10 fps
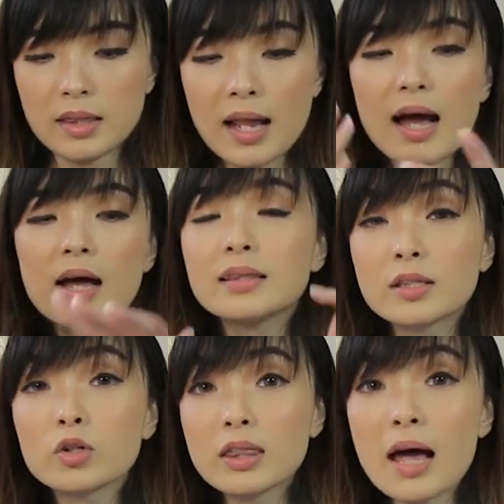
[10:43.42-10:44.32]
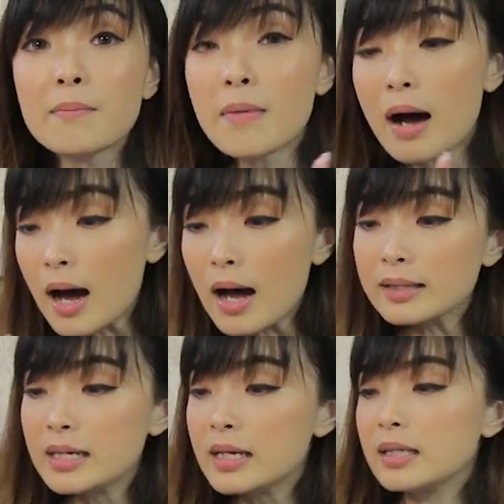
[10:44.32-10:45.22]
Nah,
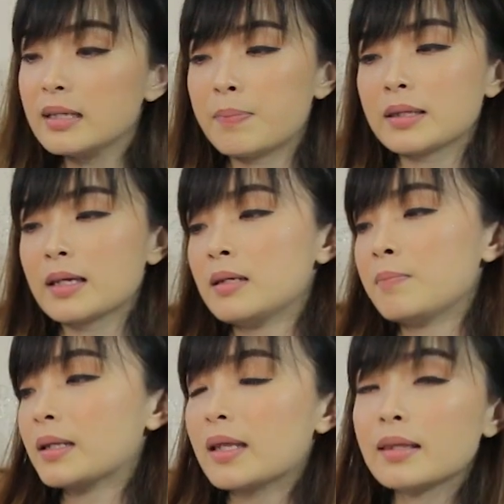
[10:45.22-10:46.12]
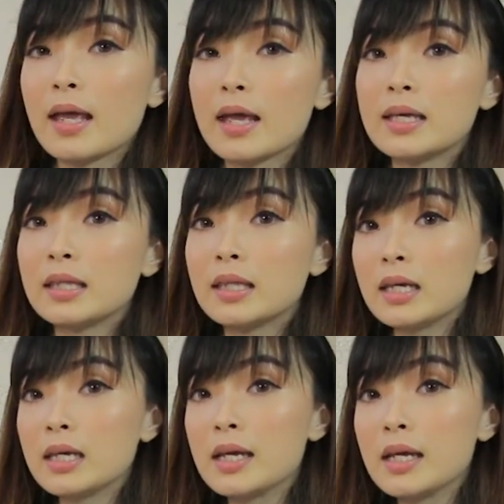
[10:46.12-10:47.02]
terutama di lipatan-lipatan kayak
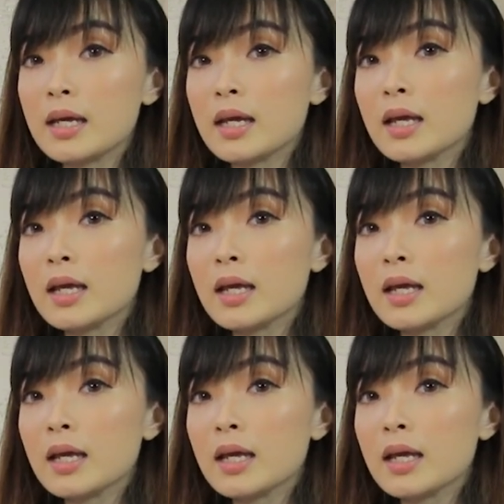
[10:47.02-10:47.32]
gini